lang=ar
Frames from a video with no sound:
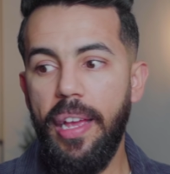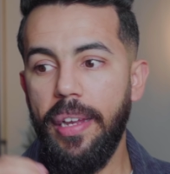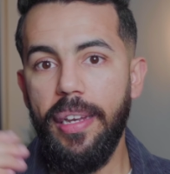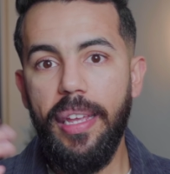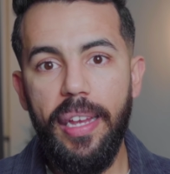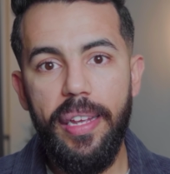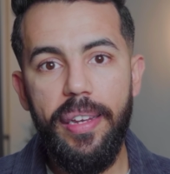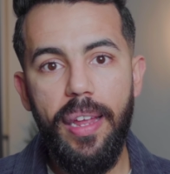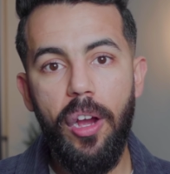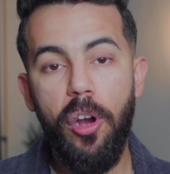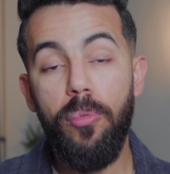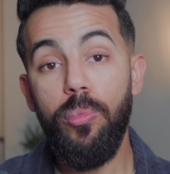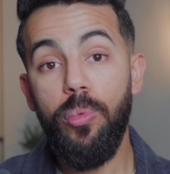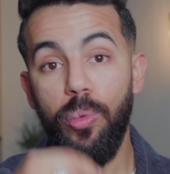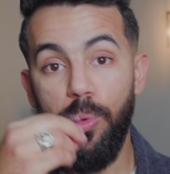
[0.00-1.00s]

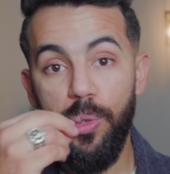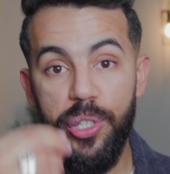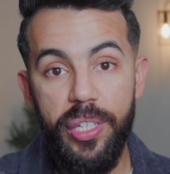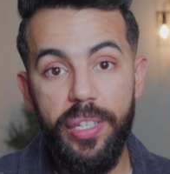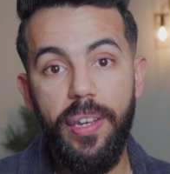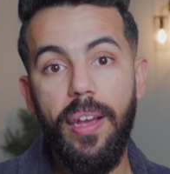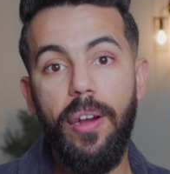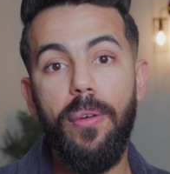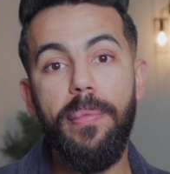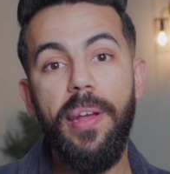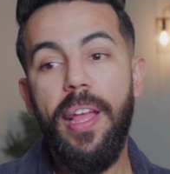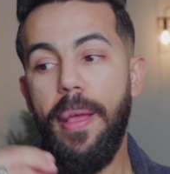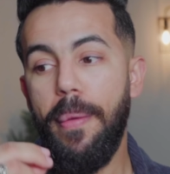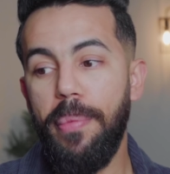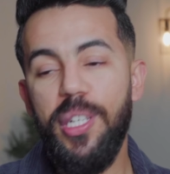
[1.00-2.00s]
نقيناهم ووجدناهم
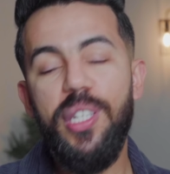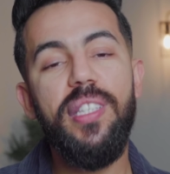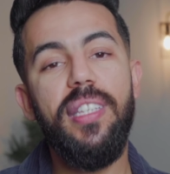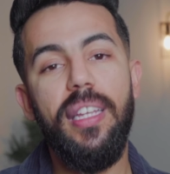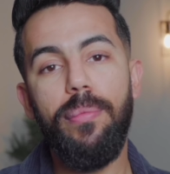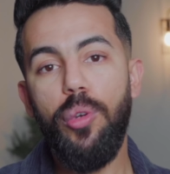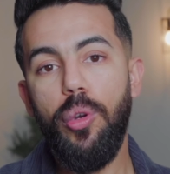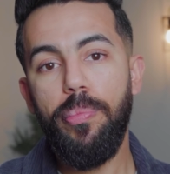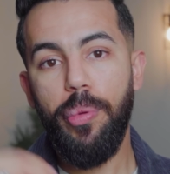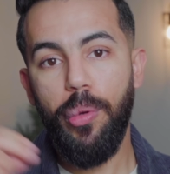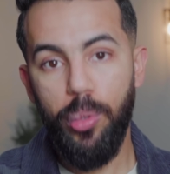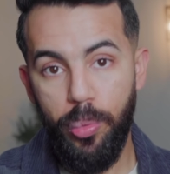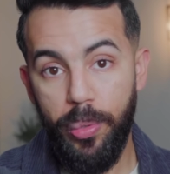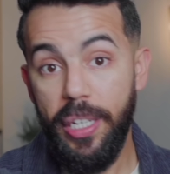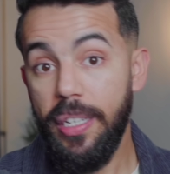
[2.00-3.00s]
باش نستعملوا
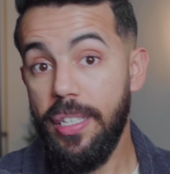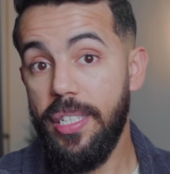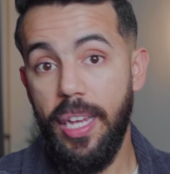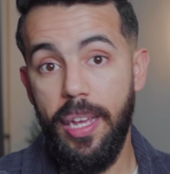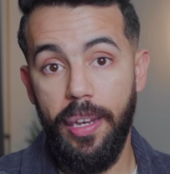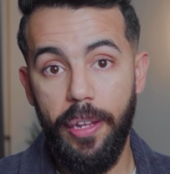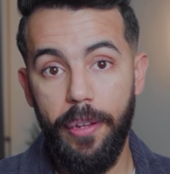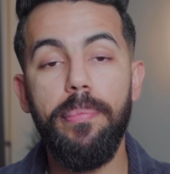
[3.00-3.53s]
البرودوي الثاني